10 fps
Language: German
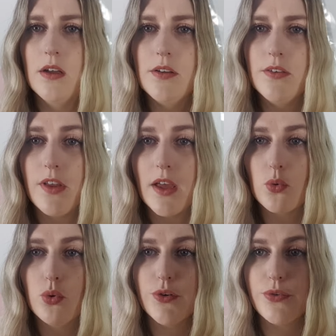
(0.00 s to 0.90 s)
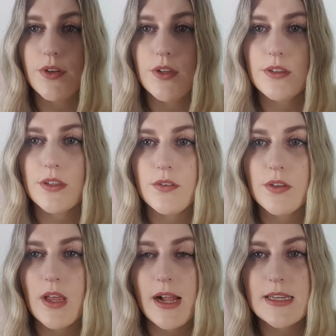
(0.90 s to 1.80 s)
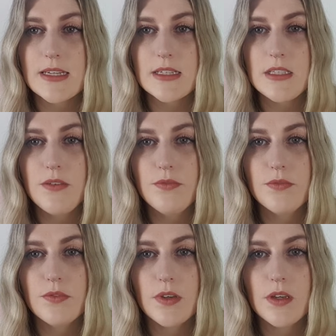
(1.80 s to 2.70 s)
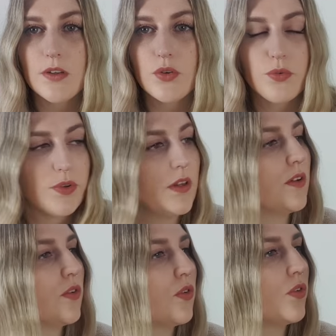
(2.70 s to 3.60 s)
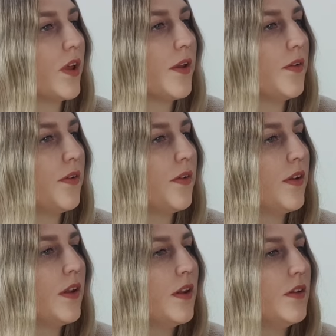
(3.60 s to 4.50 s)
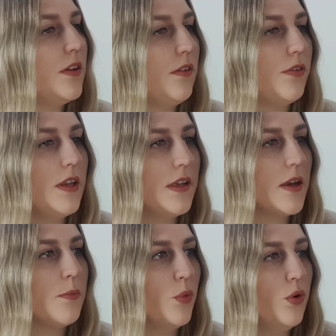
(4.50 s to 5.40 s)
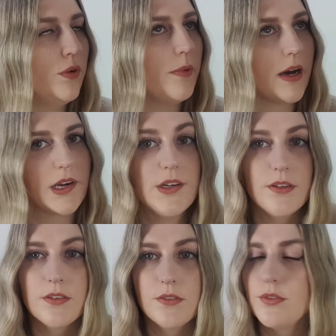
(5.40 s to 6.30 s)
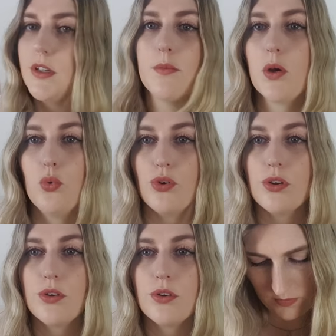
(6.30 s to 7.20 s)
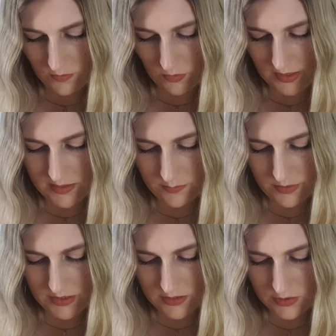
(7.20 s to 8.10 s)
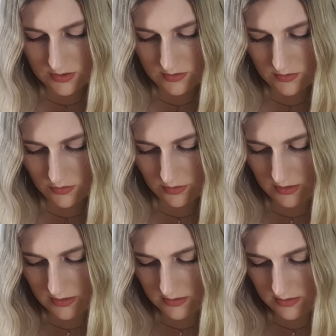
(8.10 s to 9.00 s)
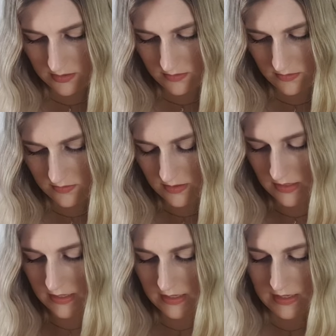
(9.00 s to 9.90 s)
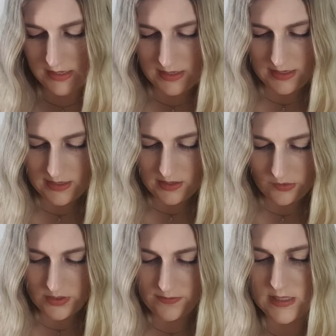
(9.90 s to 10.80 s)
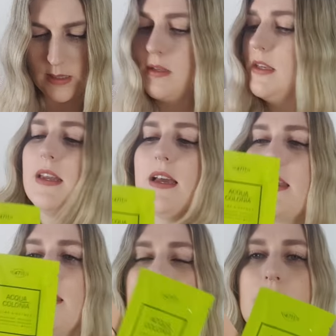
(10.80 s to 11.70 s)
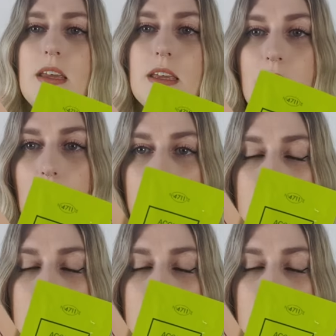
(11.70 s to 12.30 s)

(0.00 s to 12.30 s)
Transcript: sehr cool, finde ich. Ich finde, Alternativen äh, zu finden zu sein, die weniger Müll machen, finde ich immer gut. White Peach, Koriander. Okay, was habe ich hier in der Hand? Ich habe